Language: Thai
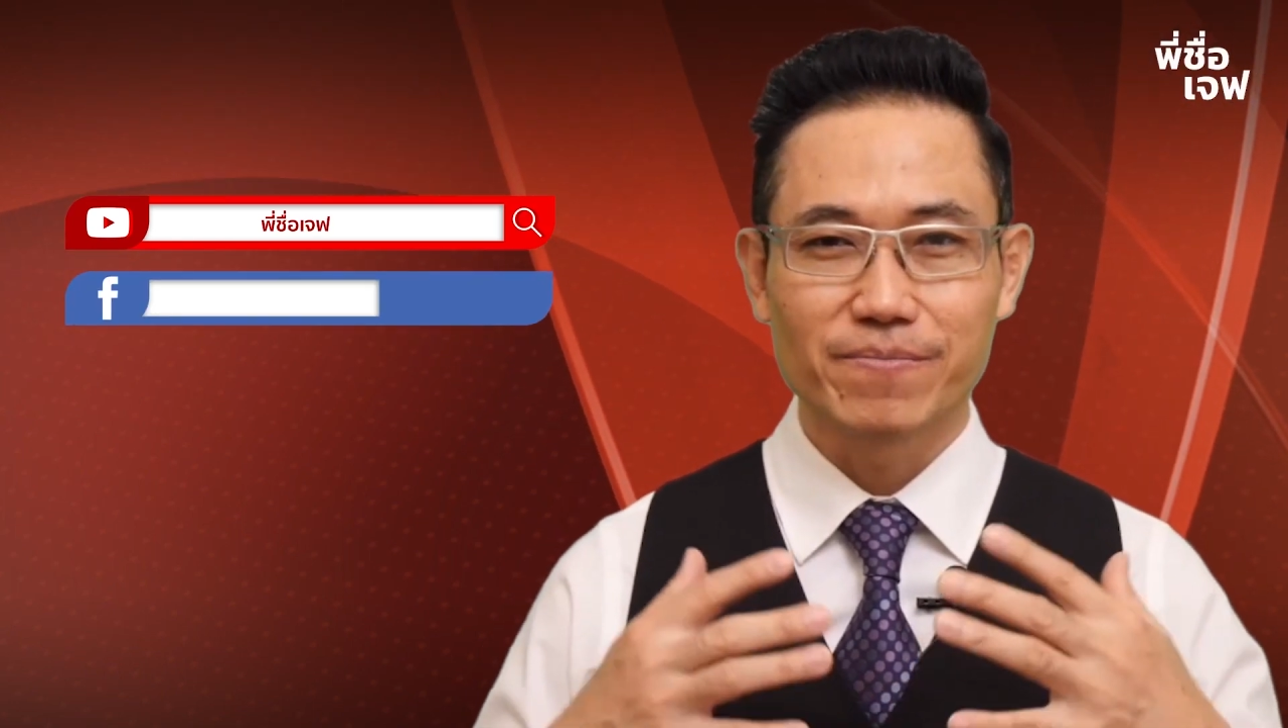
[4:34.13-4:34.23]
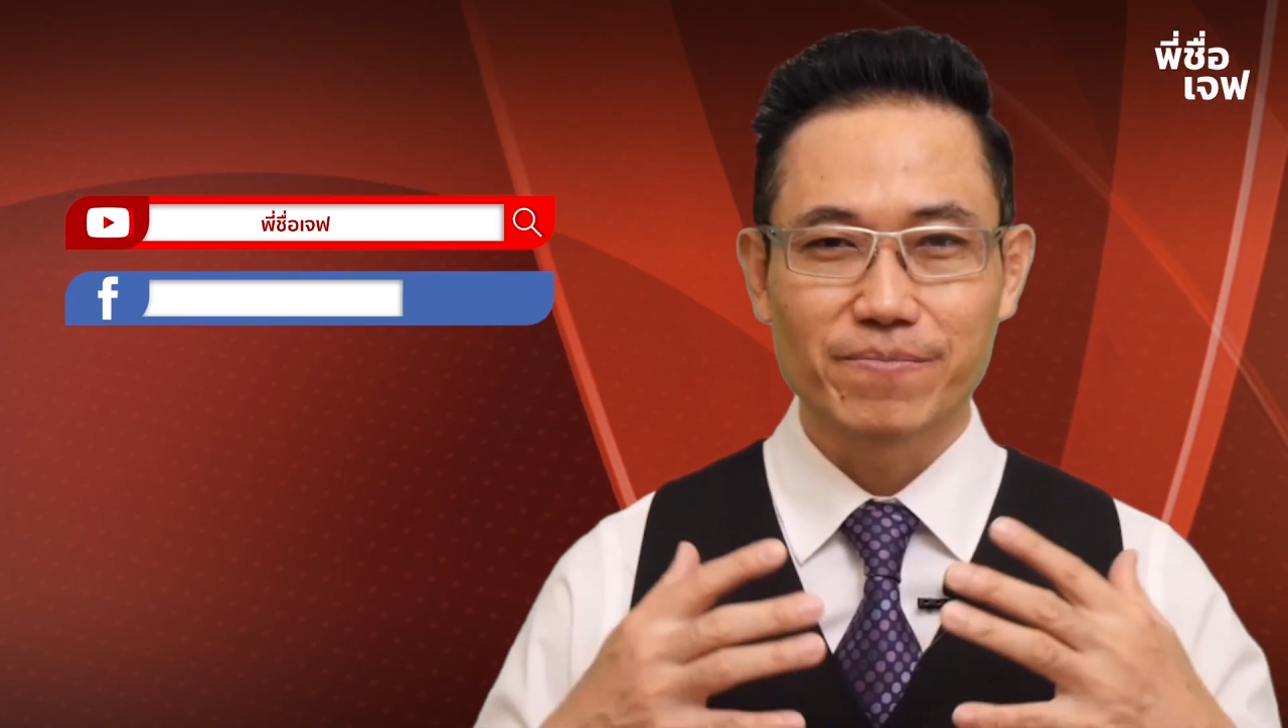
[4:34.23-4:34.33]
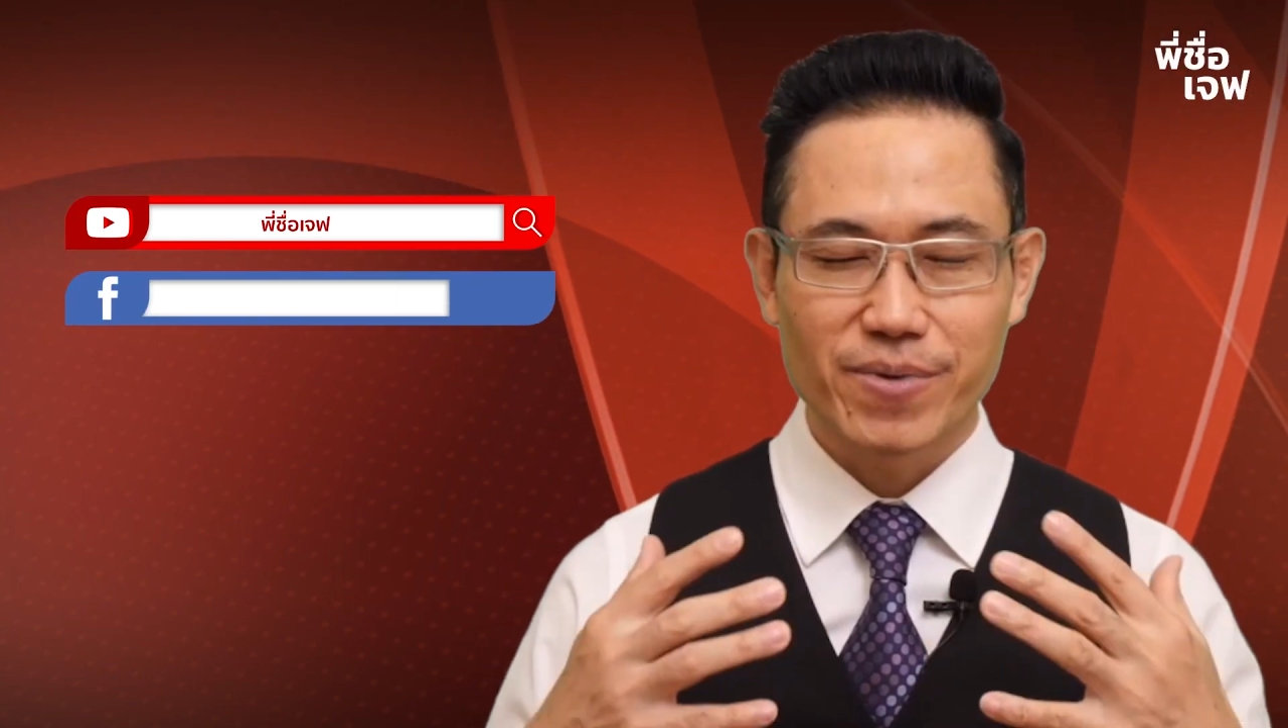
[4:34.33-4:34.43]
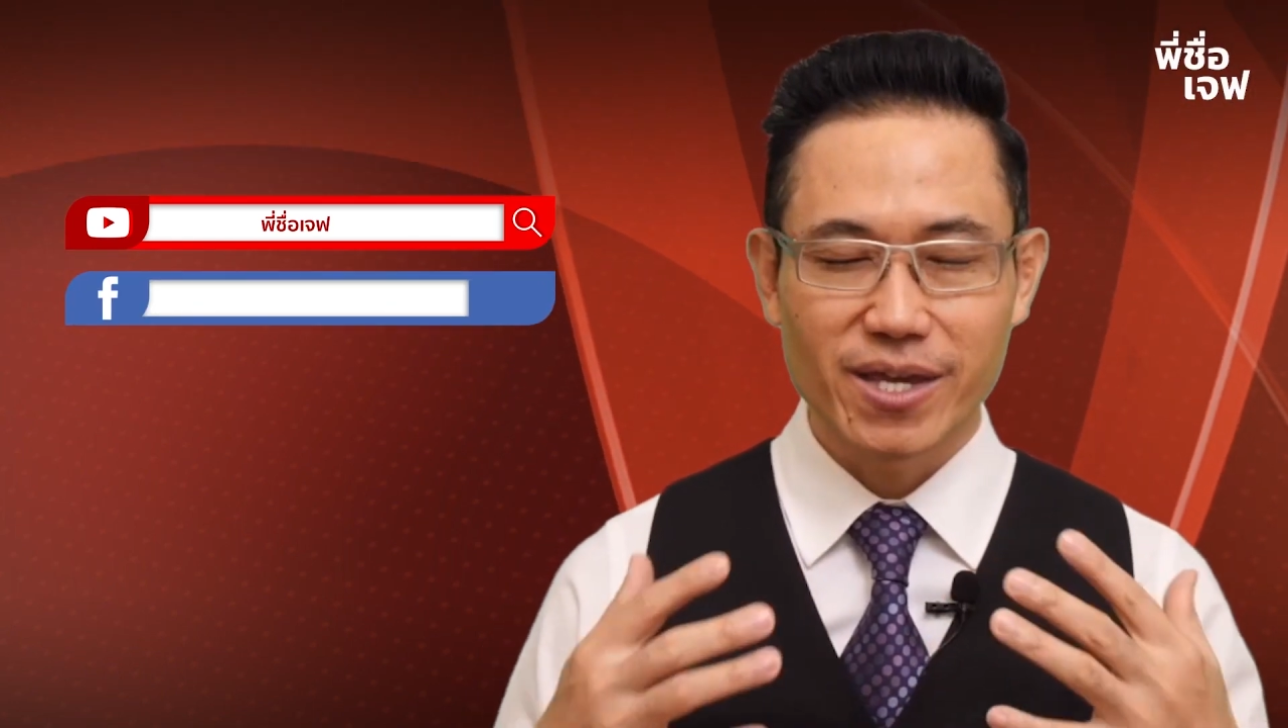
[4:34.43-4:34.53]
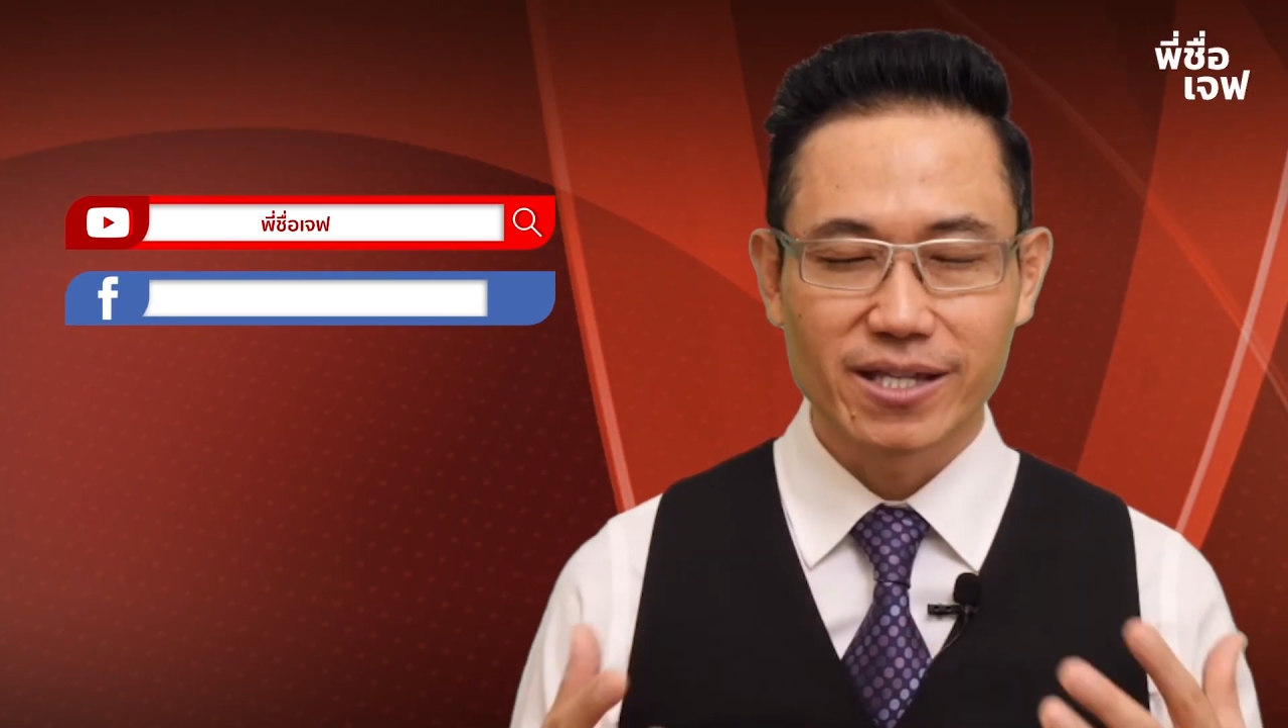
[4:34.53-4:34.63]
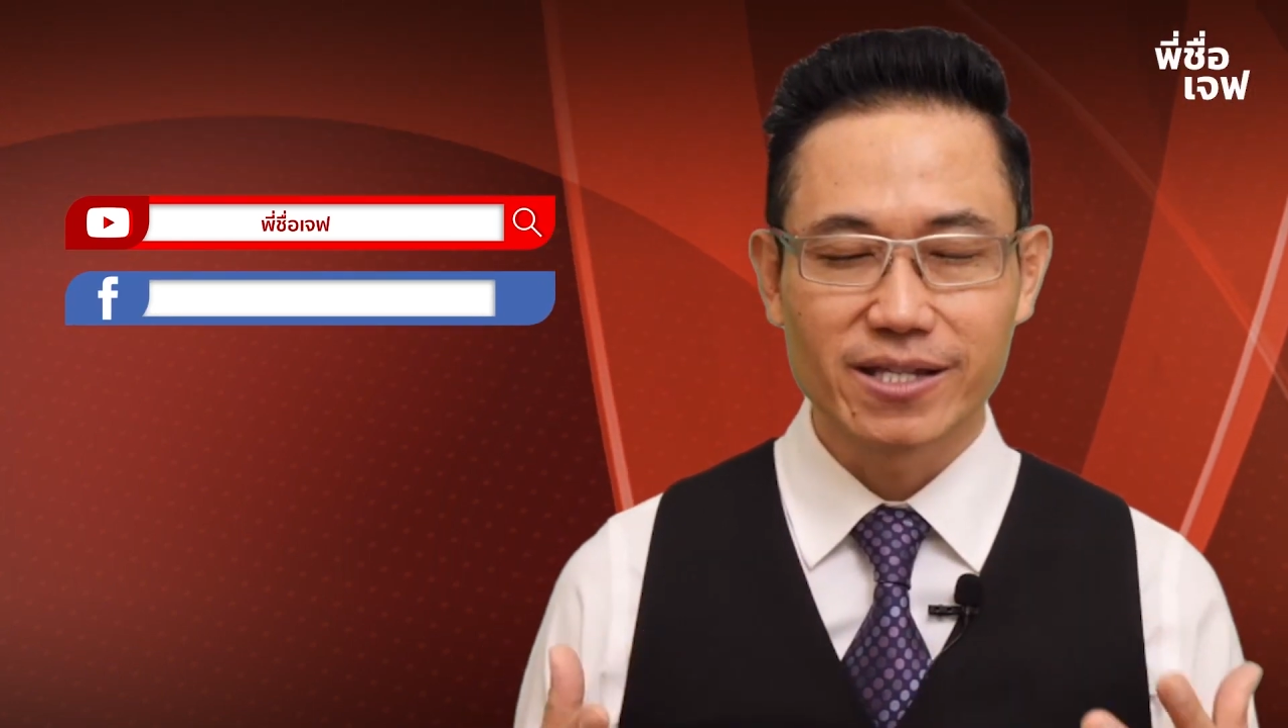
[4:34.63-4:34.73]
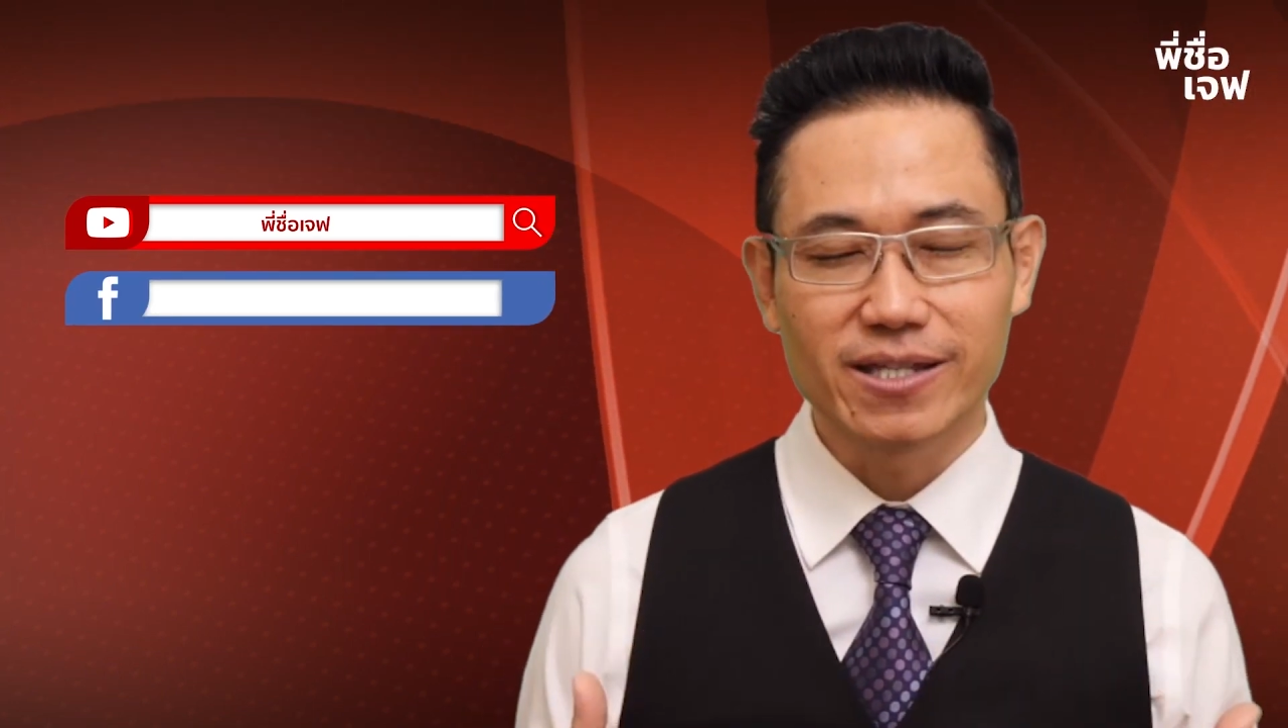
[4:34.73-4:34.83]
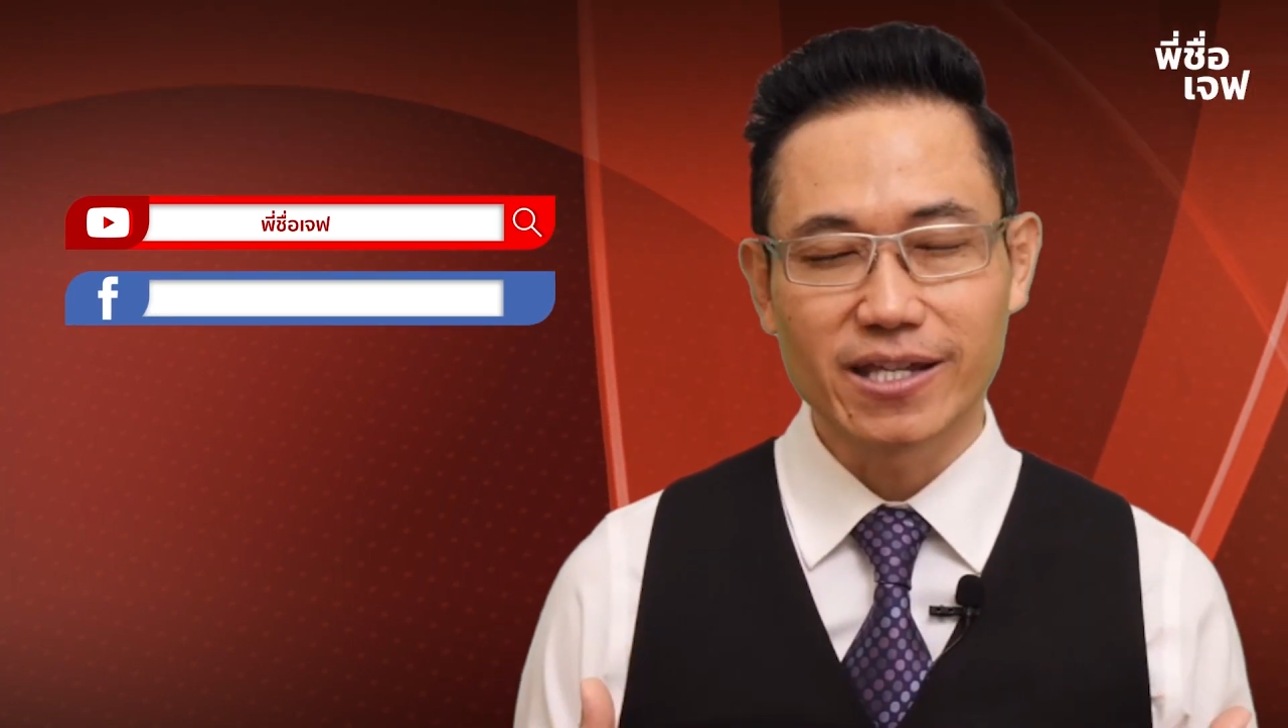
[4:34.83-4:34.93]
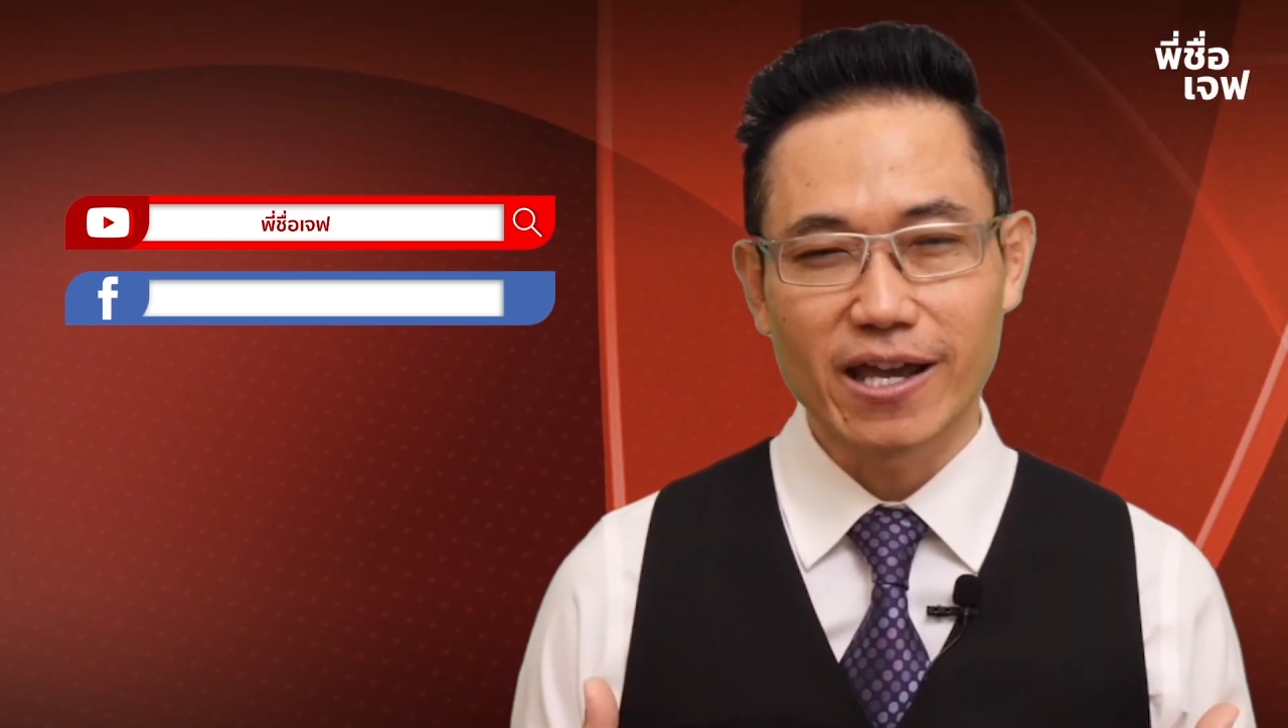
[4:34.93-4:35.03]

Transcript: พี่ชื่อเจ